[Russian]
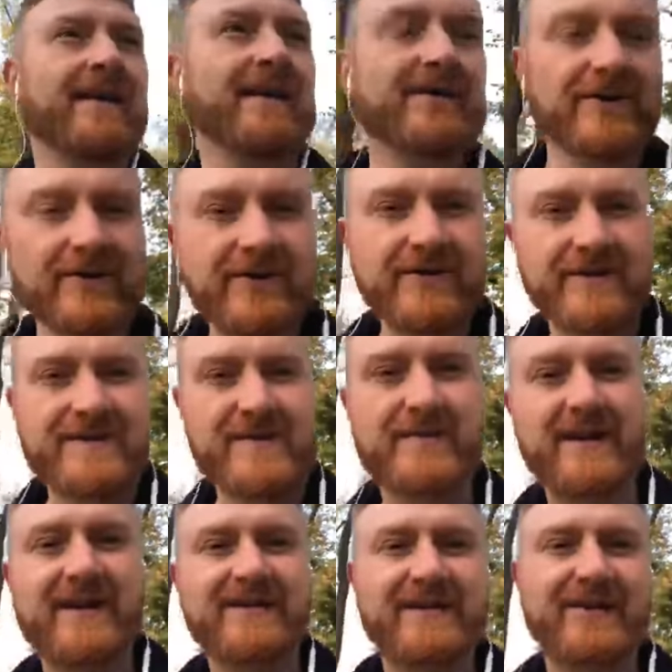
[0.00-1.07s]
Ну,
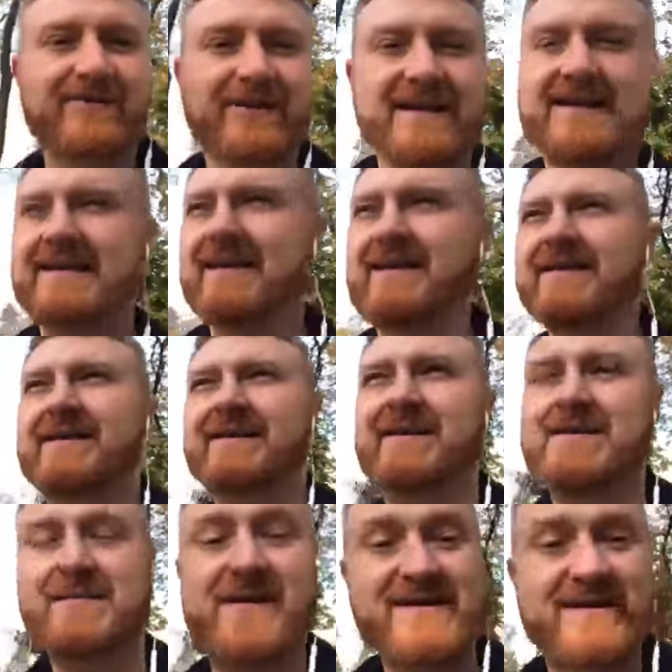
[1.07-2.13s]
теперь открывайте э,
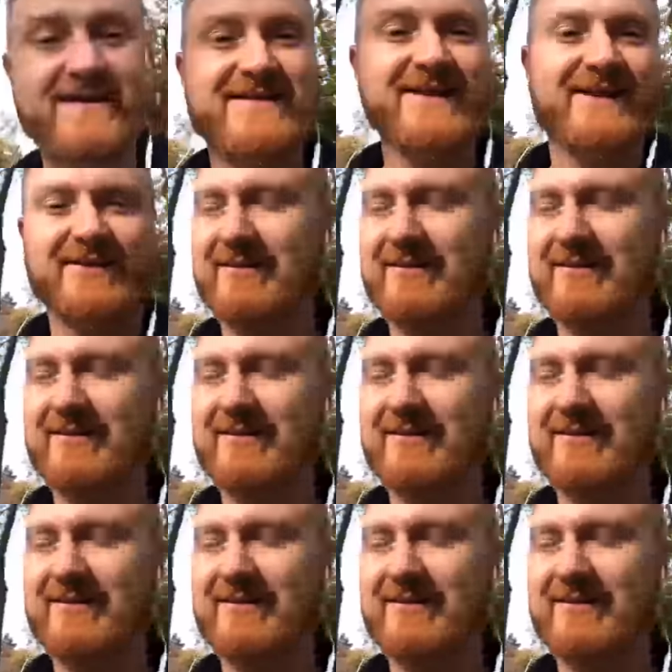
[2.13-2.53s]
списки тех